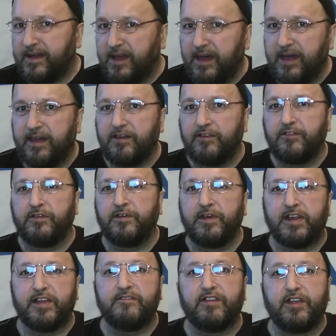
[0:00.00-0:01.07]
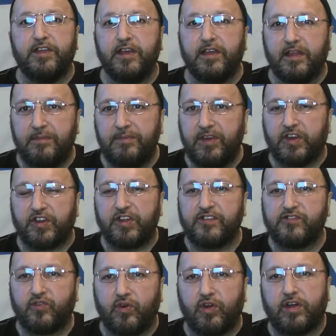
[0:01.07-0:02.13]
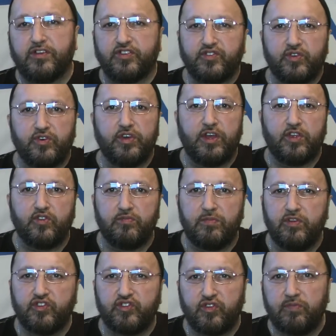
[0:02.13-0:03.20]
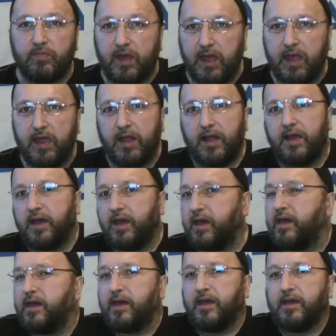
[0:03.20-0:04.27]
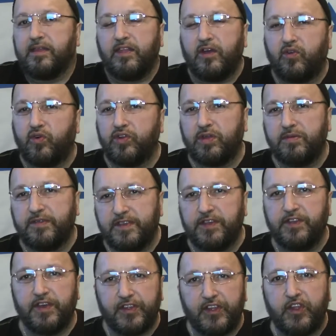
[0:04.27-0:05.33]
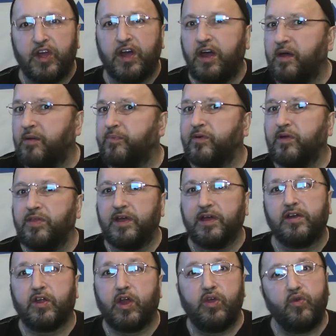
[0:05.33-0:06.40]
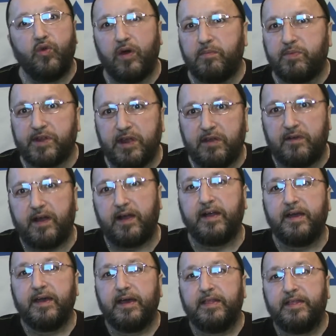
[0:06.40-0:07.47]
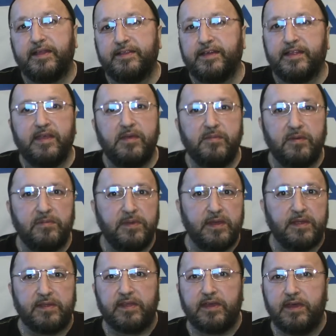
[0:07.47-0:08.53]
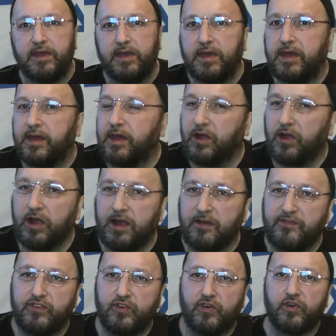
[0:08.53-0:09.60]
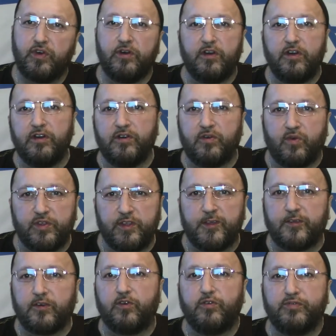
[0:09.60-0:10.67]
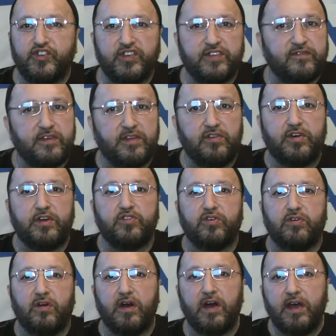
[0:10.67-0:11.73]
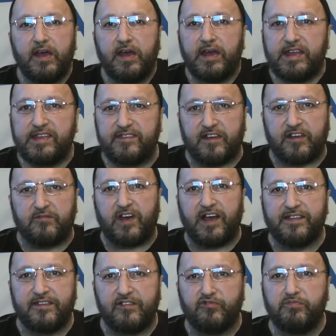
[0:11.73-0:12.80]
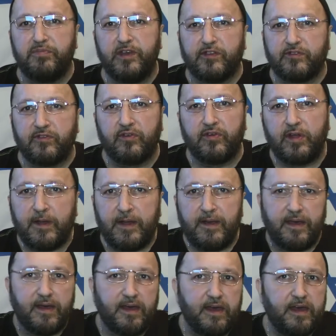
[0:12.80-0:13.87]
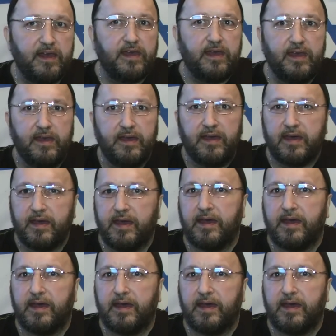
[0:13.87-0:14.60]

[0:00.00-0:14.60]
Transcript: развратило мир насколько, что я думаю, что мы находимся где-то на, на краю обрыва на данный момент, и все вот это общество, оно готово сорваться в бездну и